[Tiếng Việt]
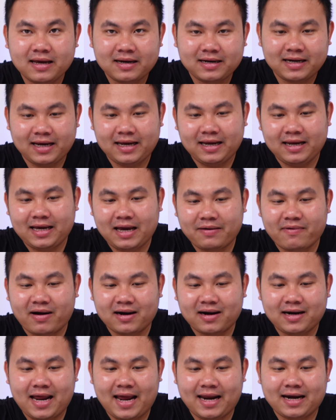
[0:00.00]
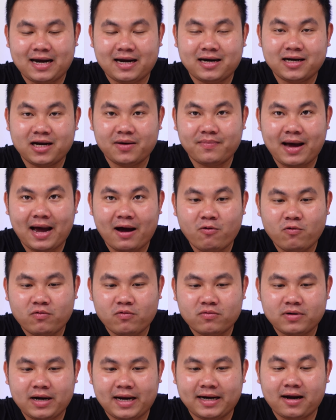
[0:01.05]
thì cái phần đèn nè nó báo
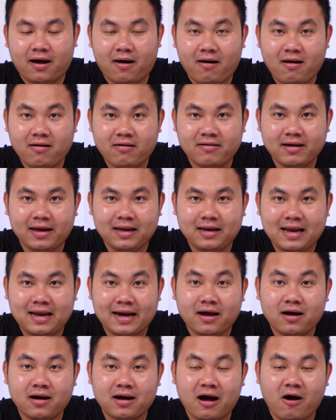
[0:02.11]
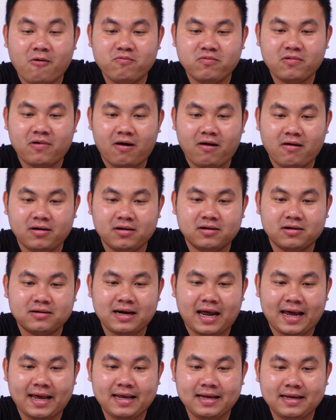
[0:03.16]
đèn đỏ, có nghĩa là nó không có được
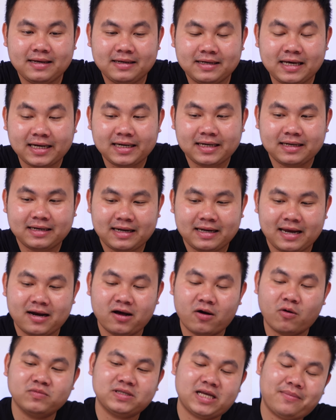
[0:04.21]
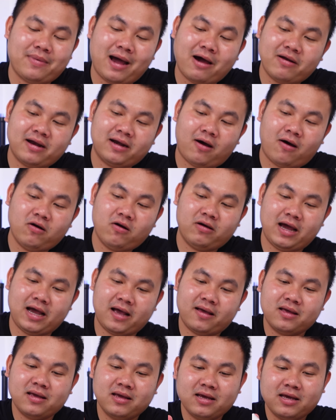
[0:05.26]
đẩy khích thì nó cũng sẽ báo đèn đỏ luôn ha.
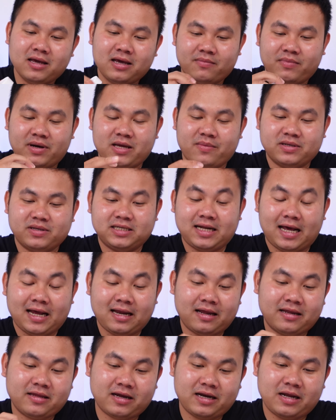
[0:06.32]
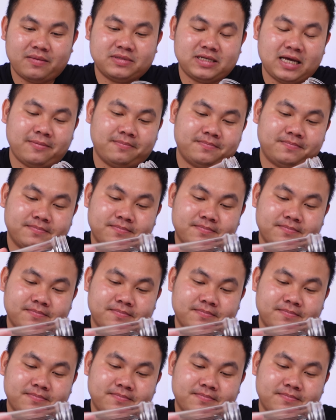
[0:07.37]
Bây giờ mình sẽ đẩy lên cho anh em xem.